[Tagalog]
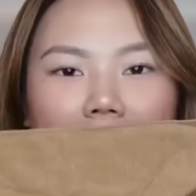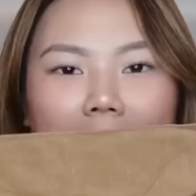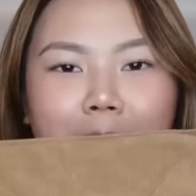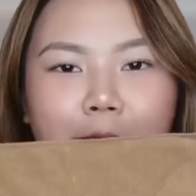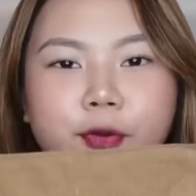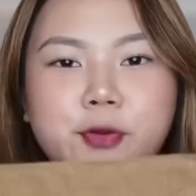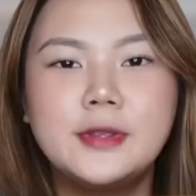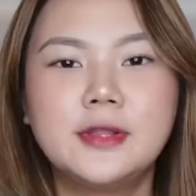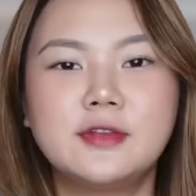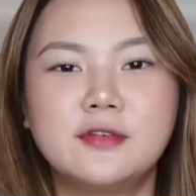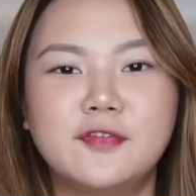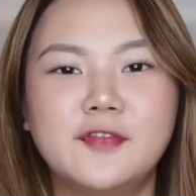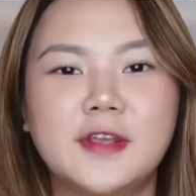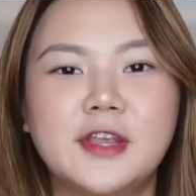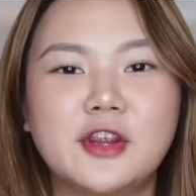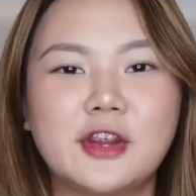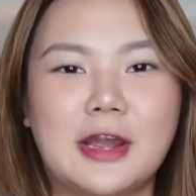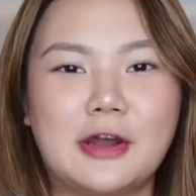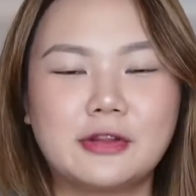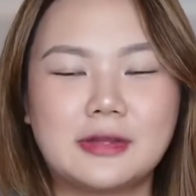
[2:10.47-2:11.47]
I'm going to
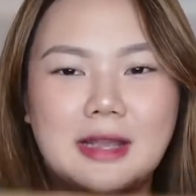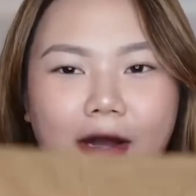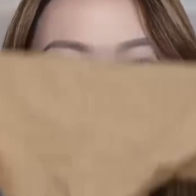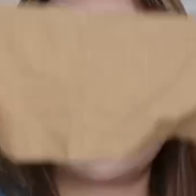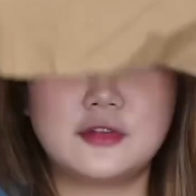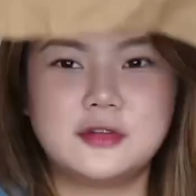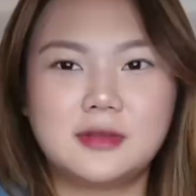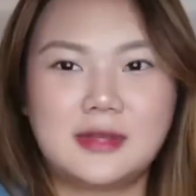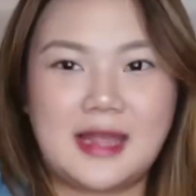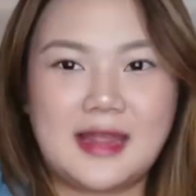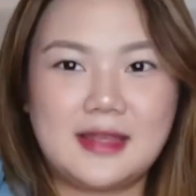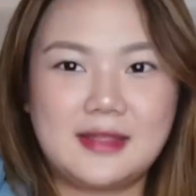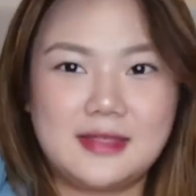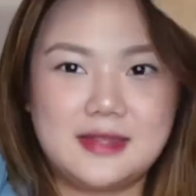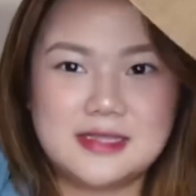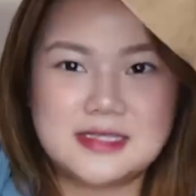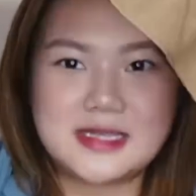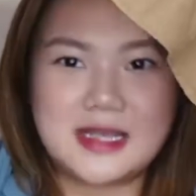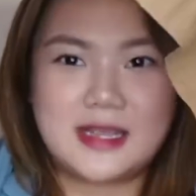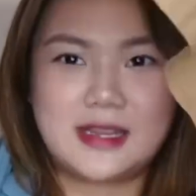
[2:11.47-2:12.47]
figure out how to tie
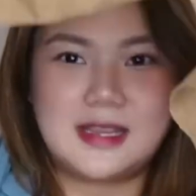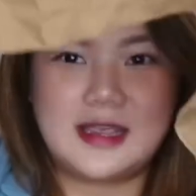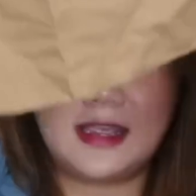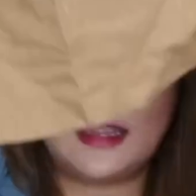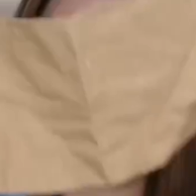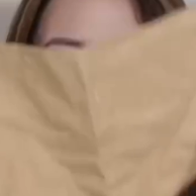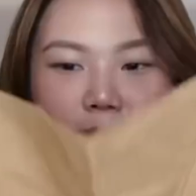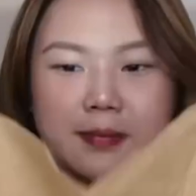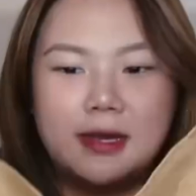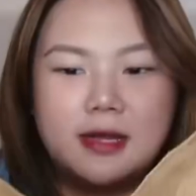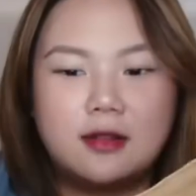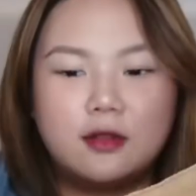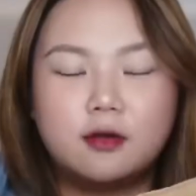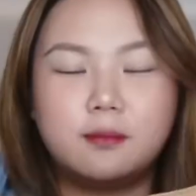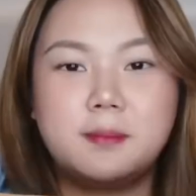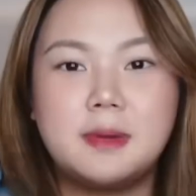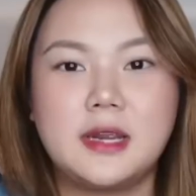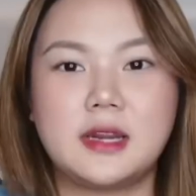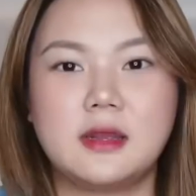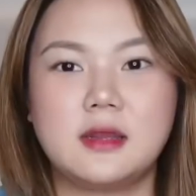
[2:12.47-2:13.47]
this again. Pero
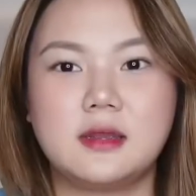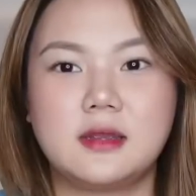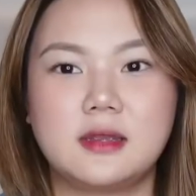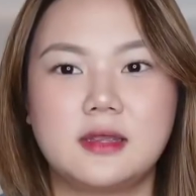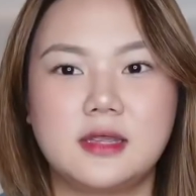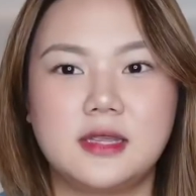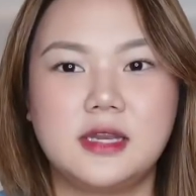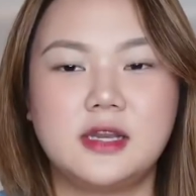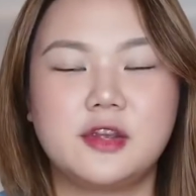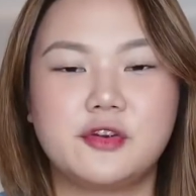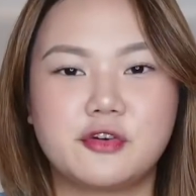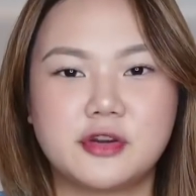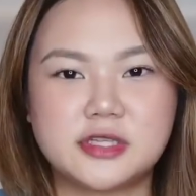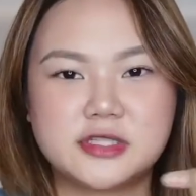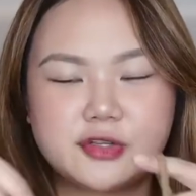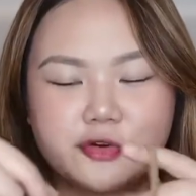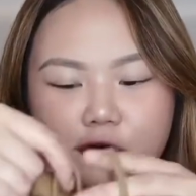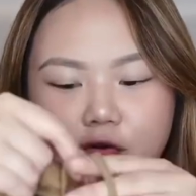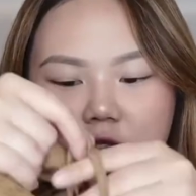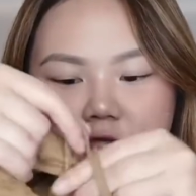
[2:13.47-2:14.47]
parang
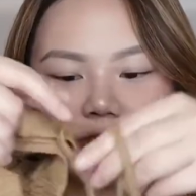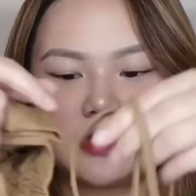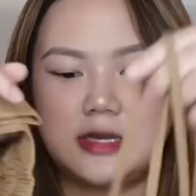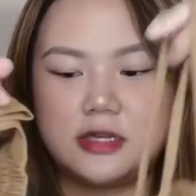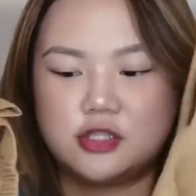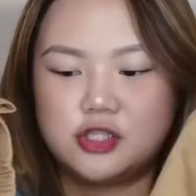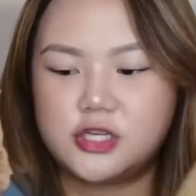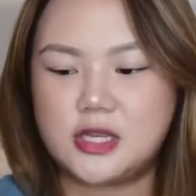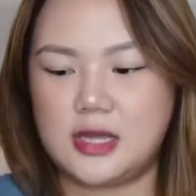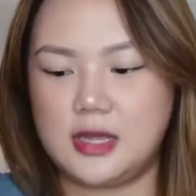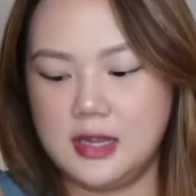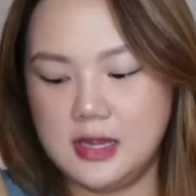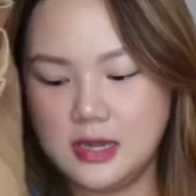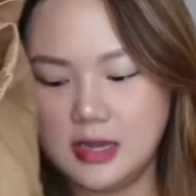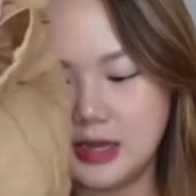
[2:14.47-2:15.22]
kini-crisscross lang siya.